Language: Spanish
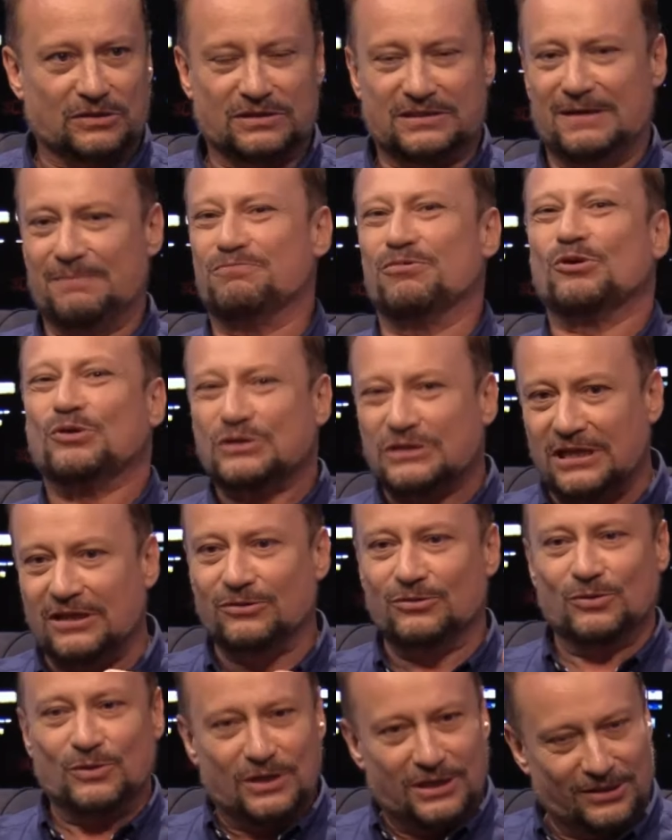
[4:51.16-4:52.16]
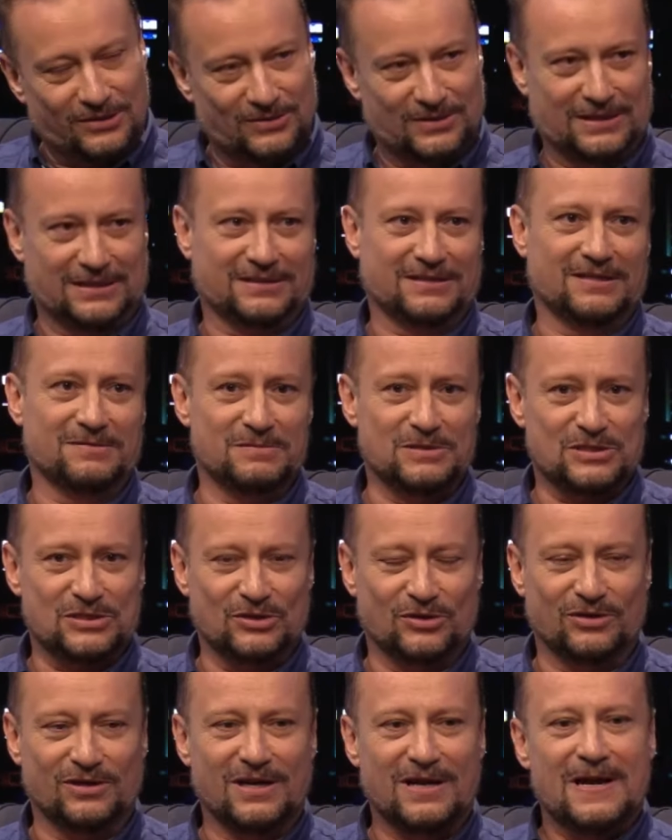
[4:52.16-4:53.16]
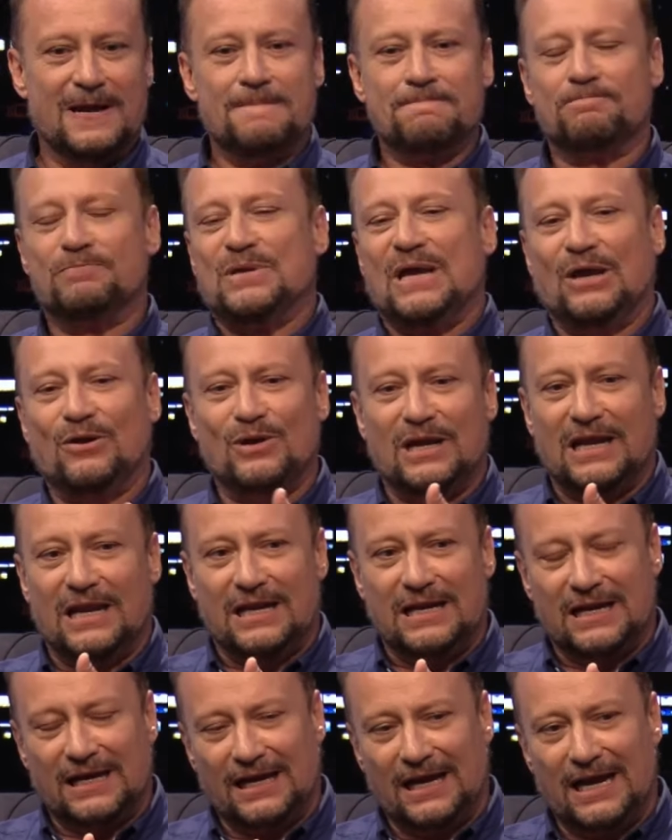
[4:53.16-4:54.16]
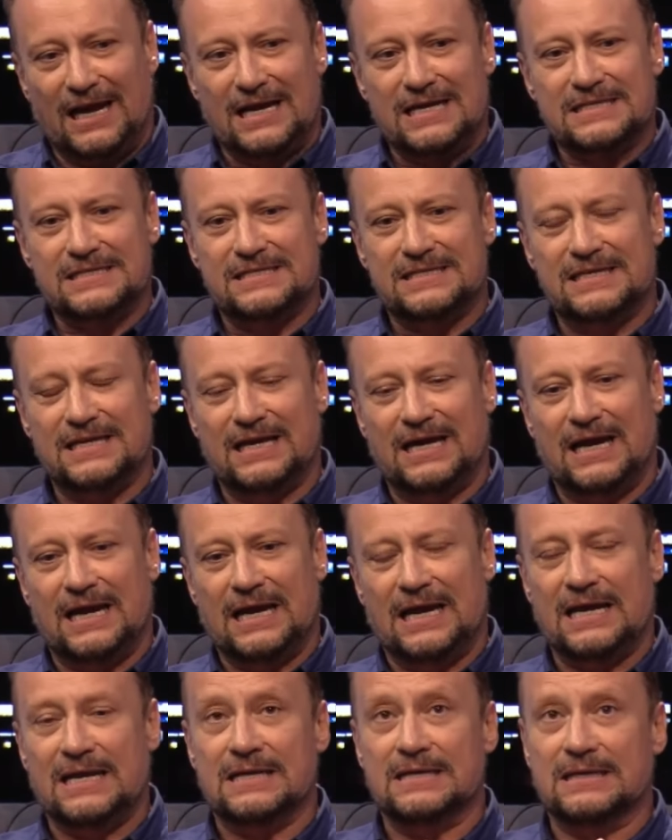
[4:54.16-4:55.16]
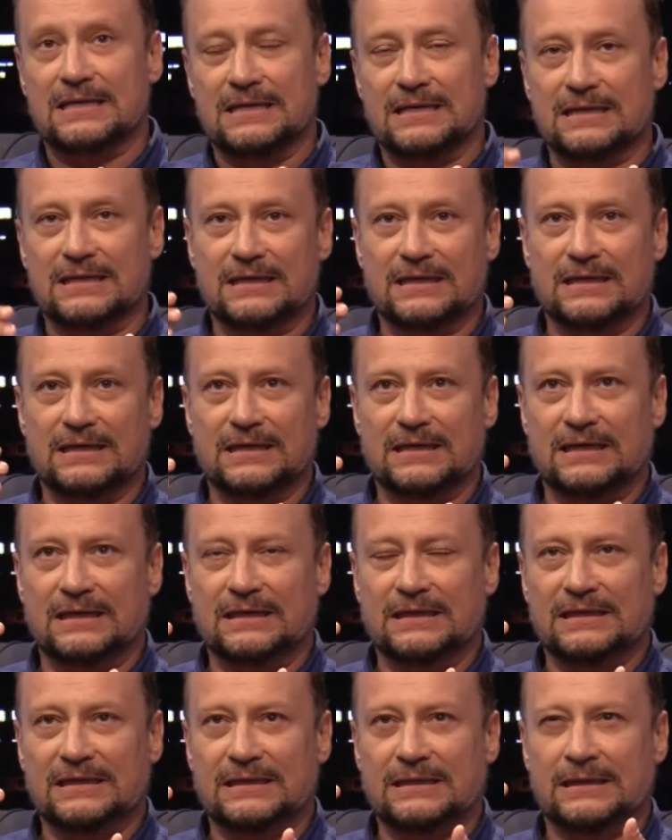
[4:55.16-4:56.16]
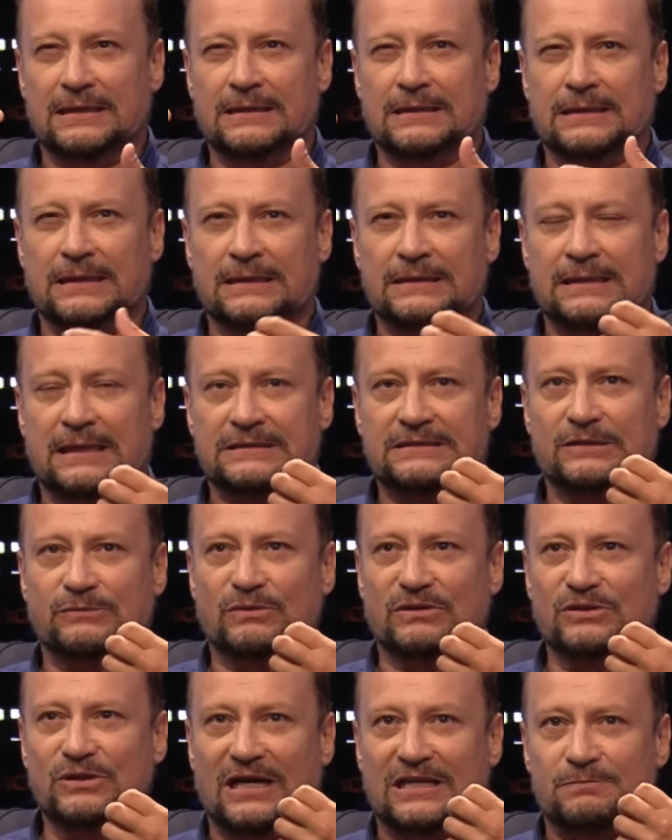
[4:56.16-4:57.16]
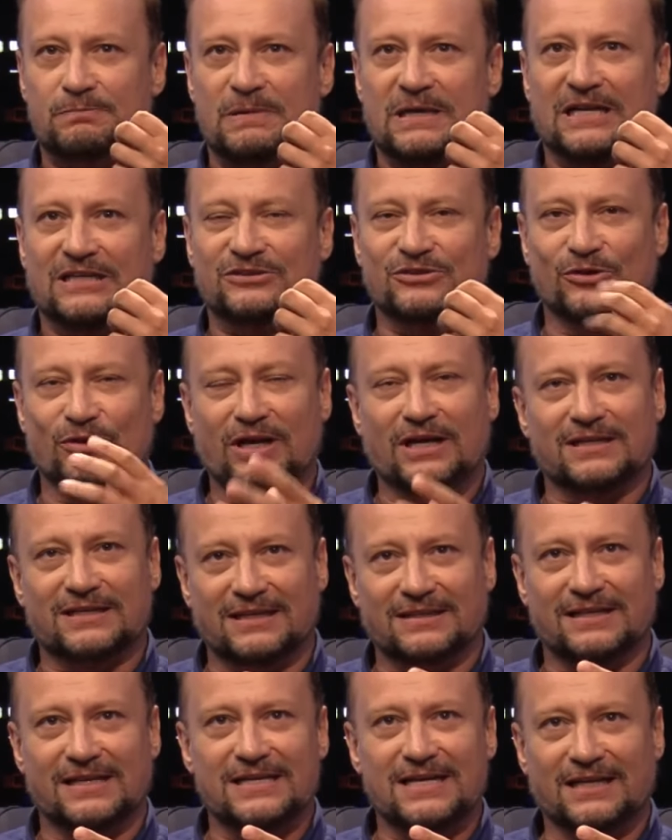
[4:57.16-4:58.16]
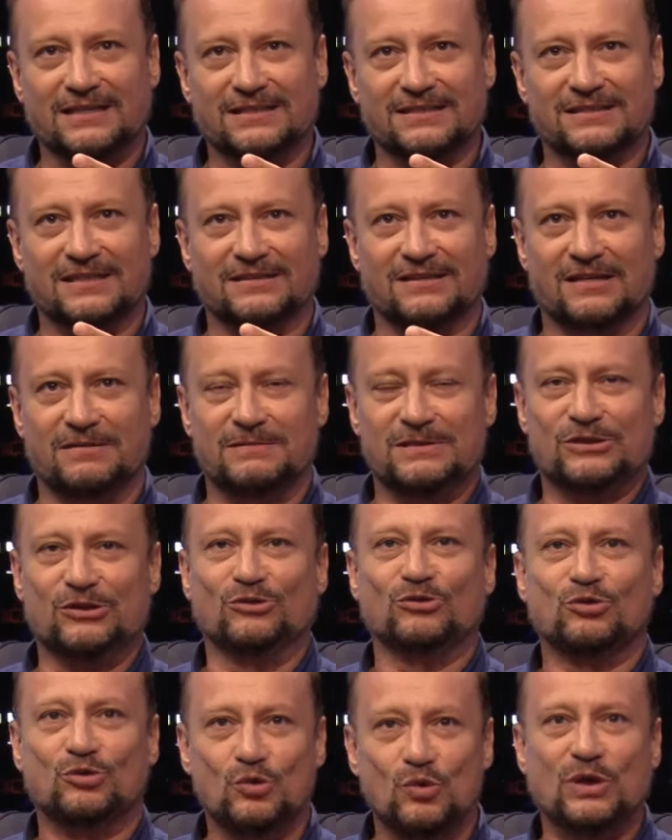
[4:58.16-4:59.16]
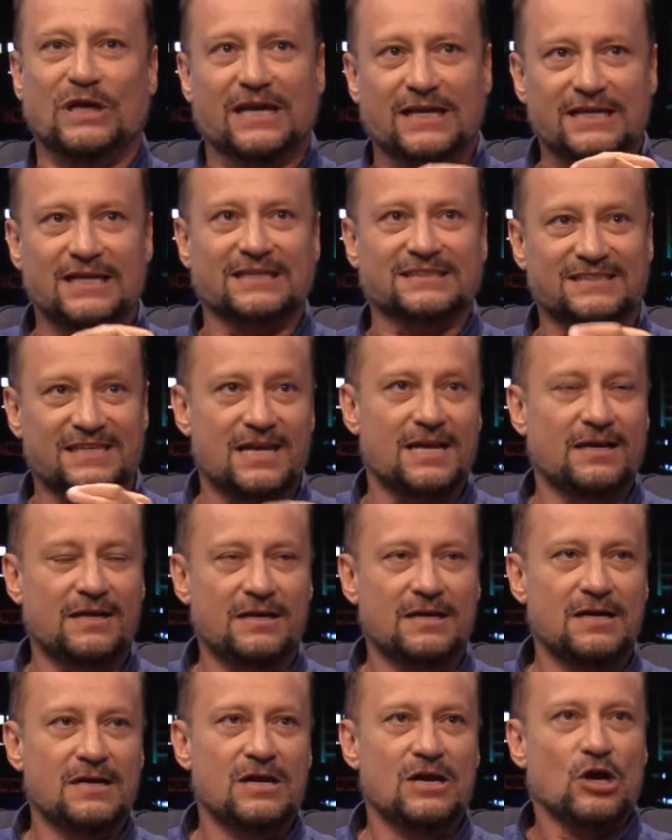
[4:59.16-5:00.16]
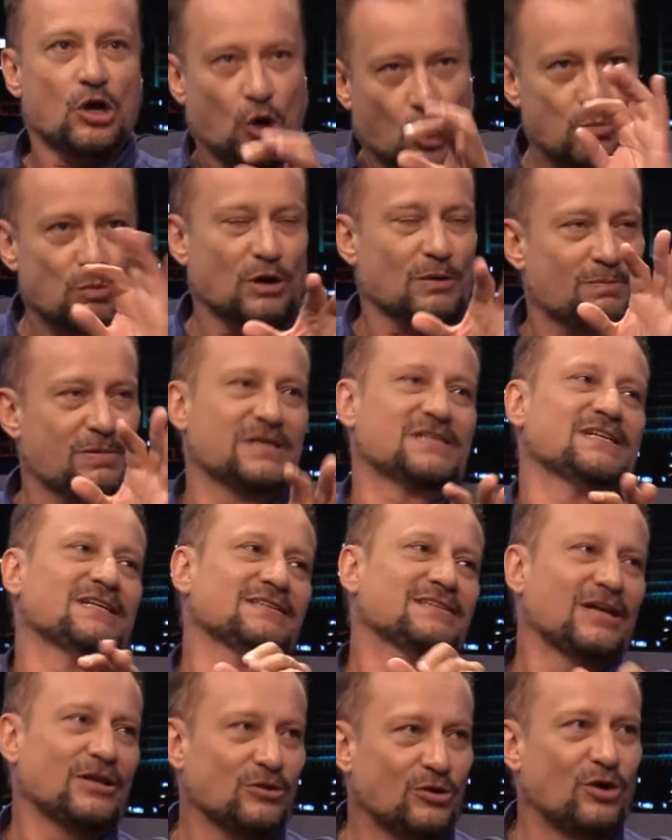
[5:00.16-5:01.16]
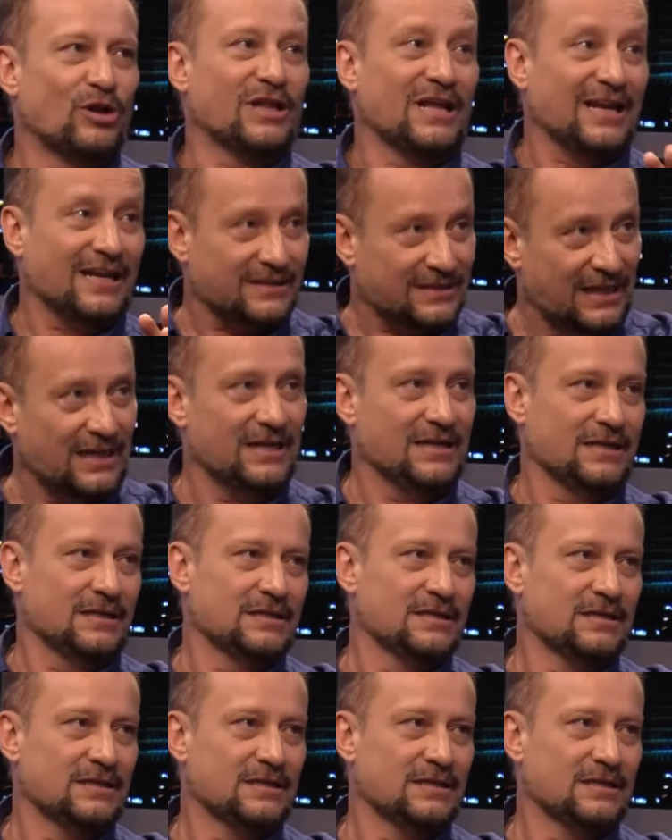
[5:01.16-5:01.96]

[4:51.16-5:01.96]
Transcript: Se ha prostituido la televisión. Ya no hay la elegancia, el eh, la, situación aspiracional que tenía antes la televisión, tú querías ser como el presentador de la tele,